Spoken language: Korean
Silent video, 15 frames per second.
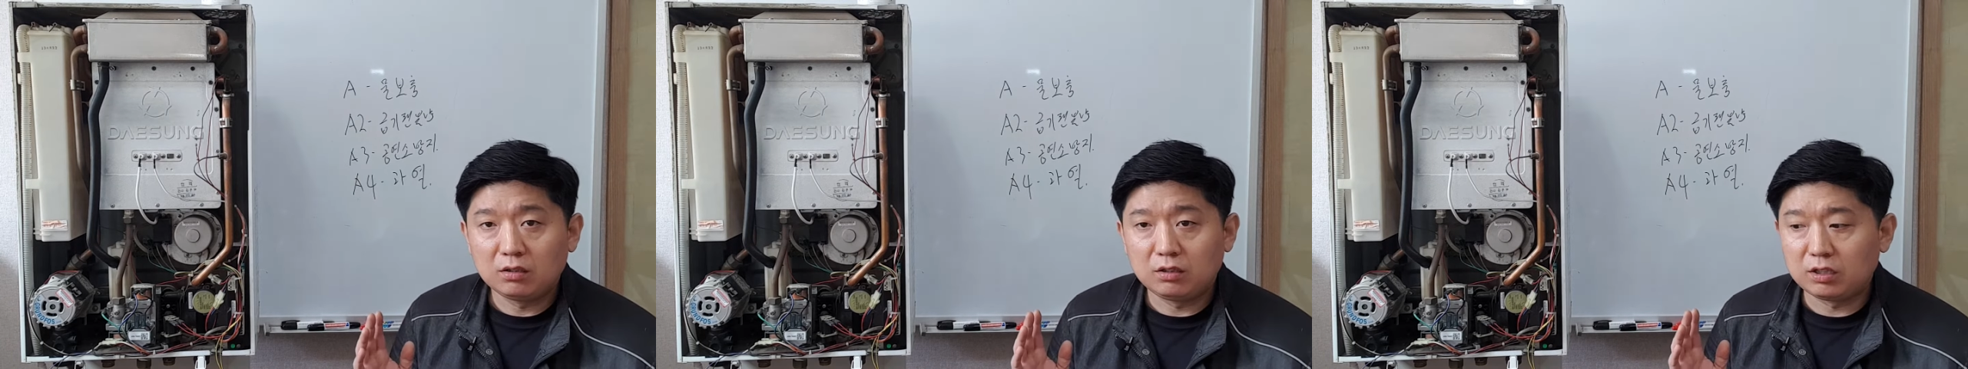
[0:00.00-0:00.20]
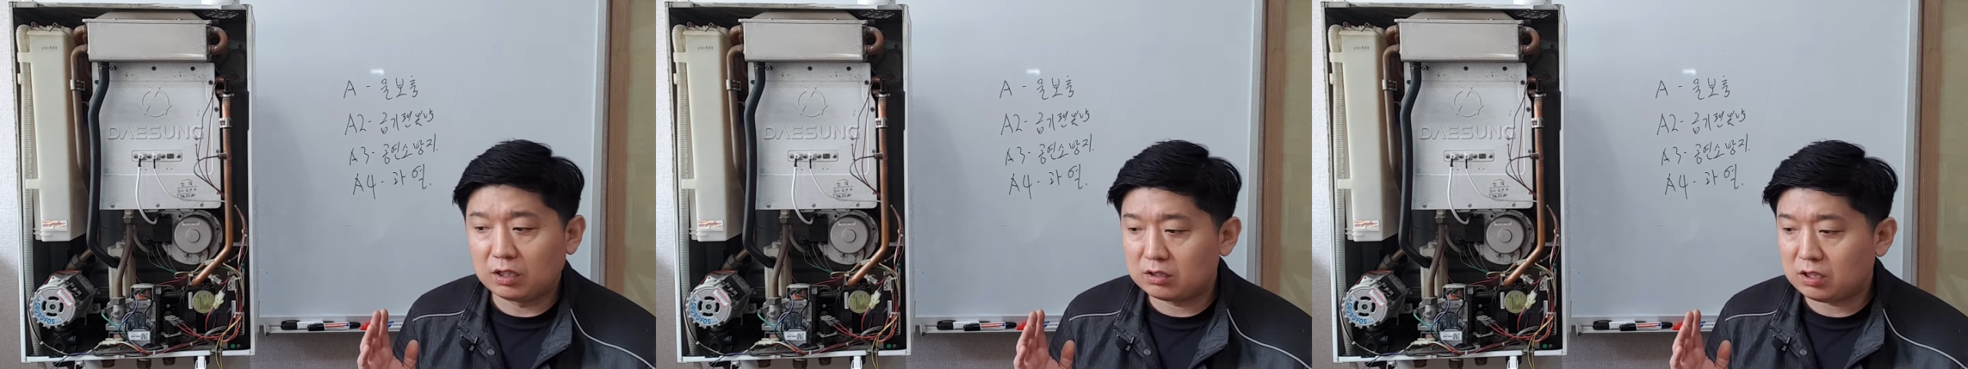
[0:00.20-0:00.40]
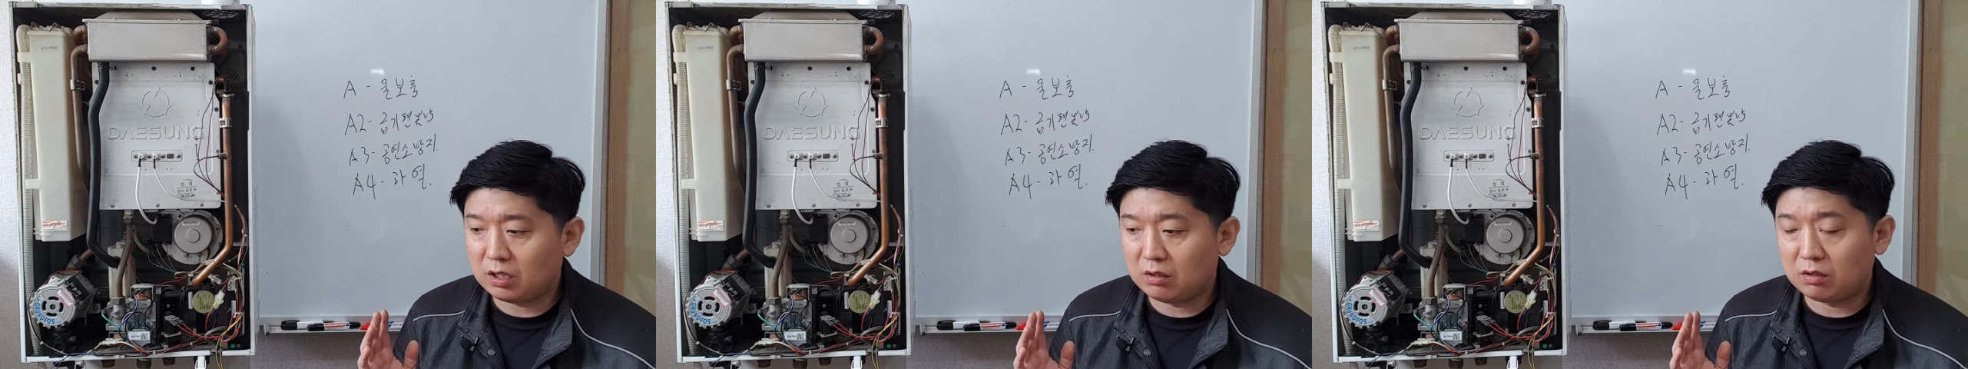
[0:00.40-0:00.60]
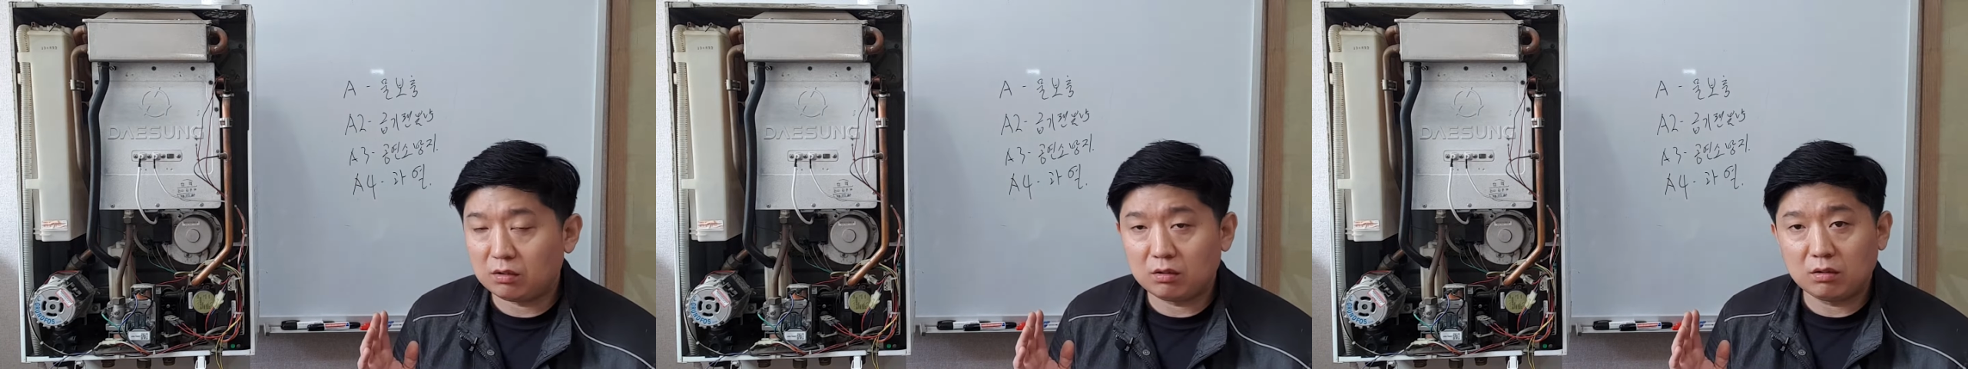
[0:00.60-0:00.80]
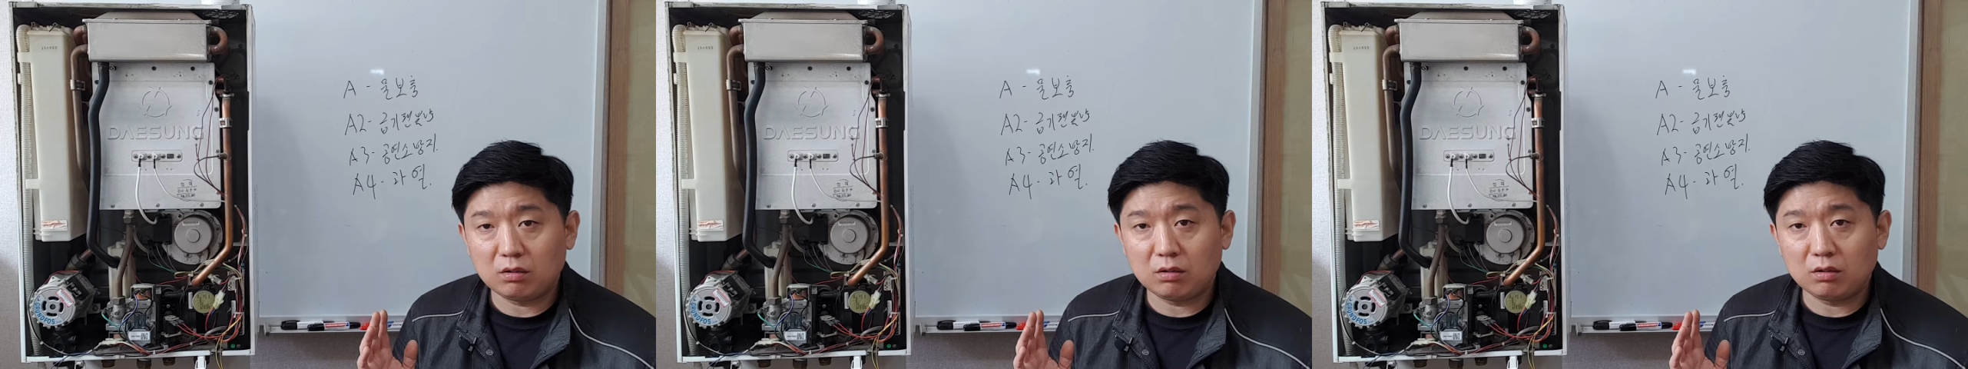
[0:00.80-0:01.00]
네가
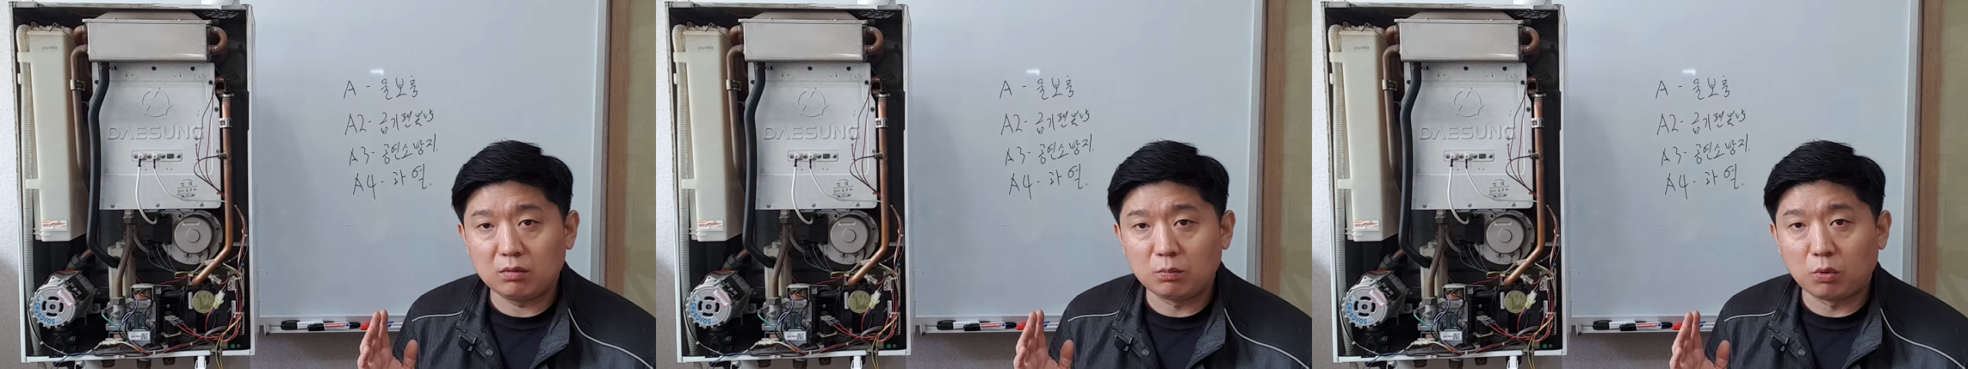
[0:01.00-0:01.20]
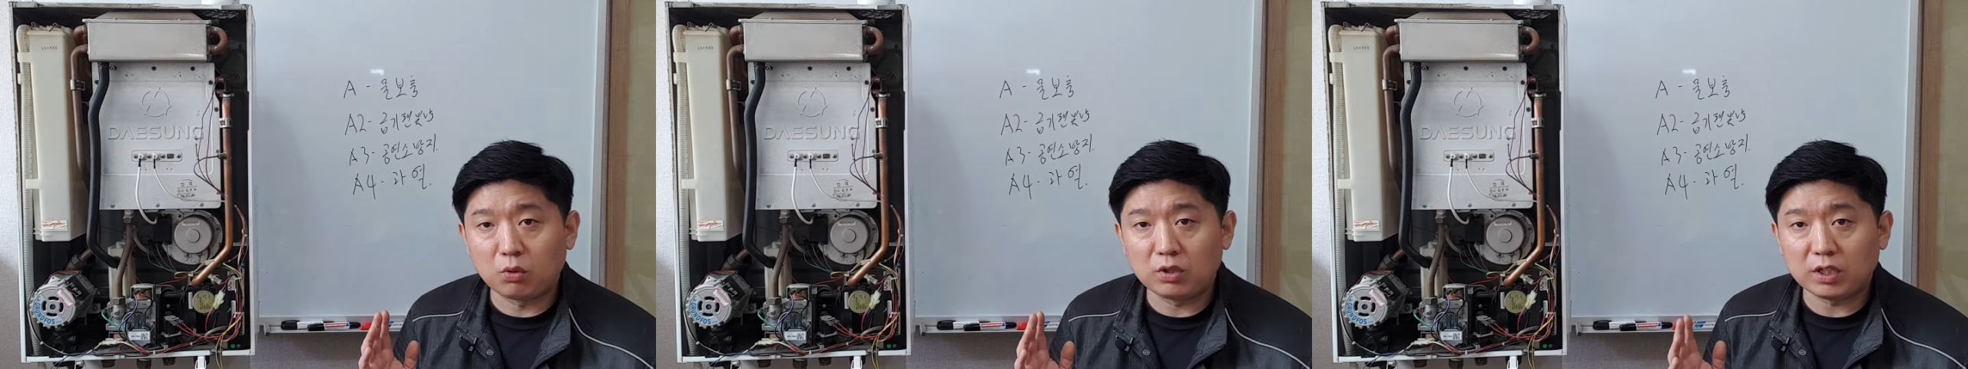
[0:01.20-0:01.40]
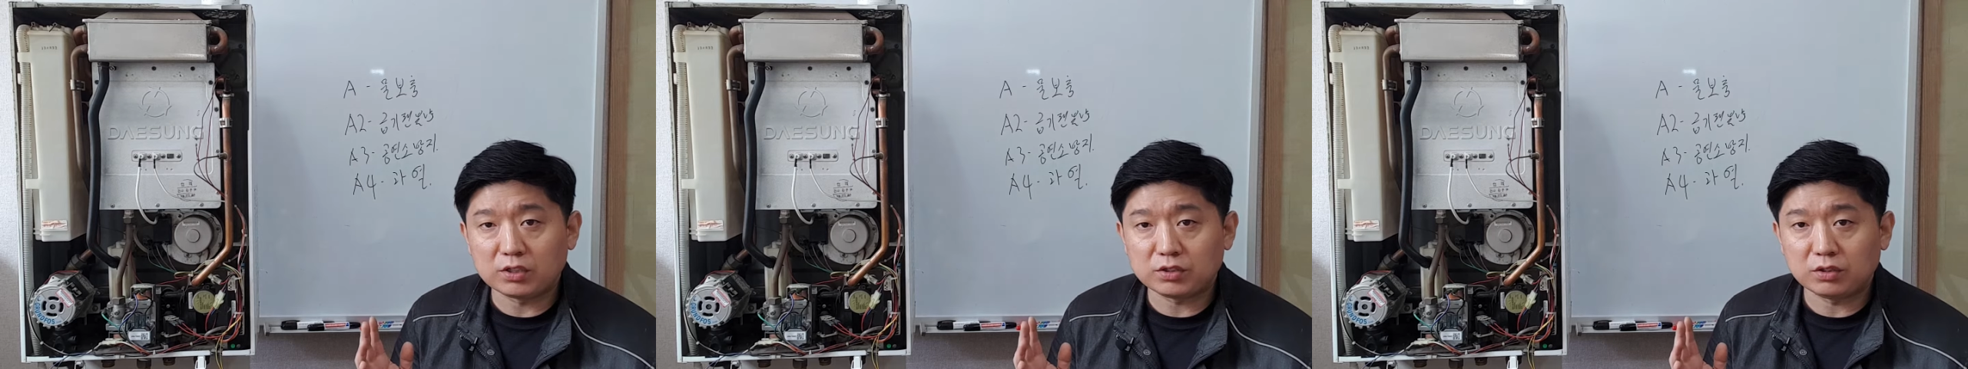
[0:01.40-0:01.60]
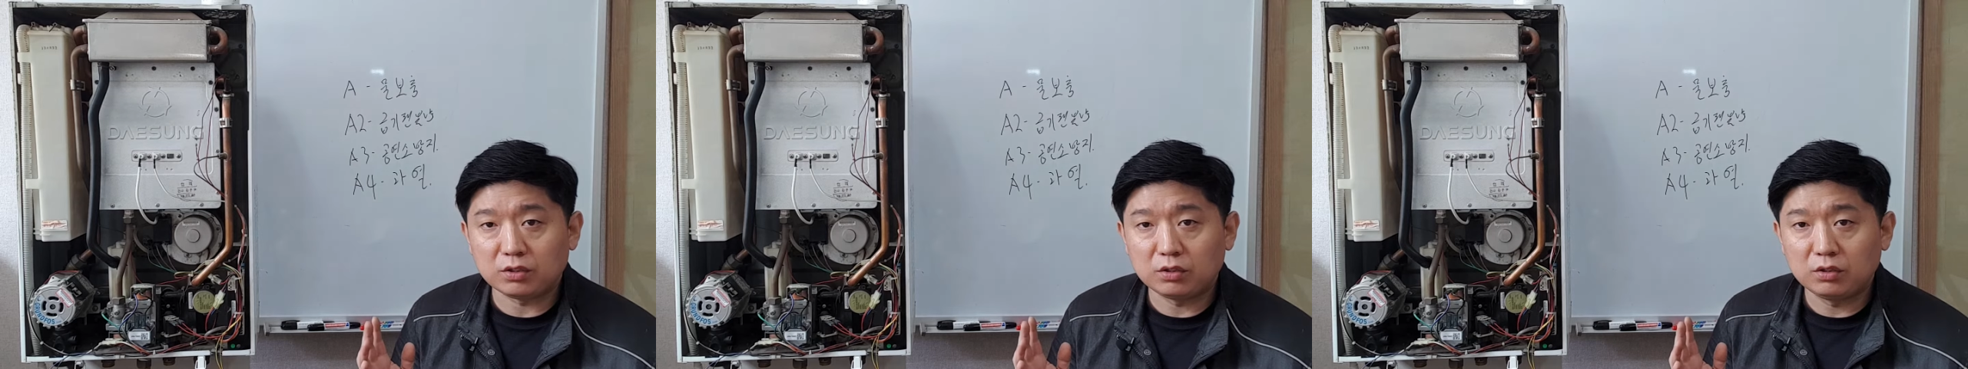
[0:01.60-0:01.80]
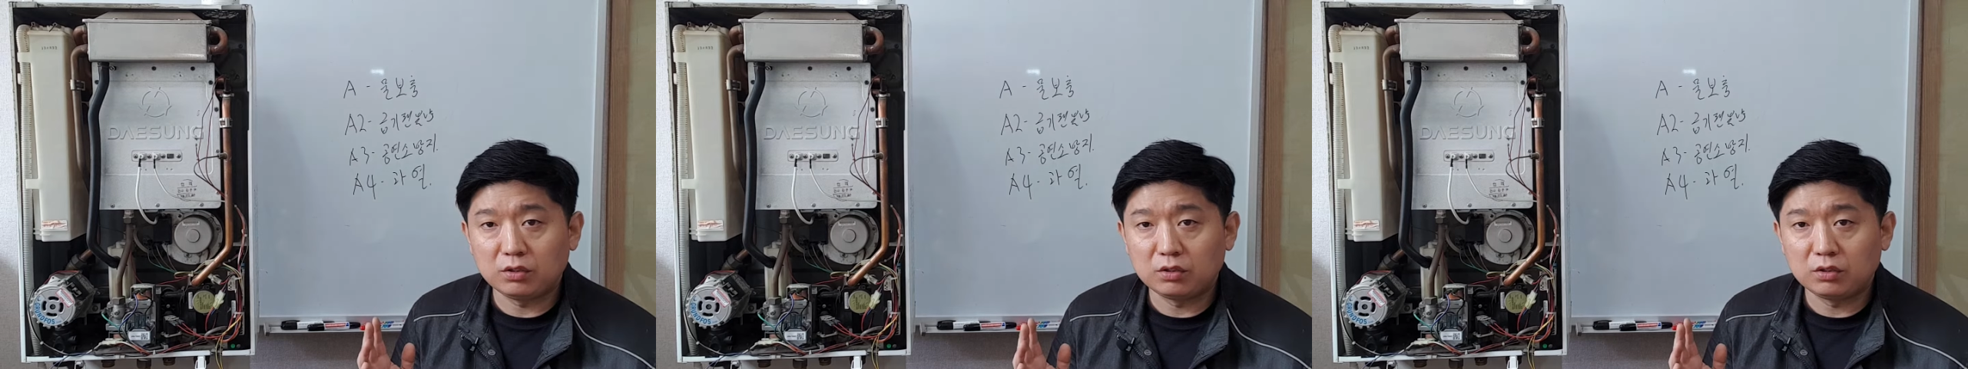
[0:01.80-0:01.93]
잘 모르겠어.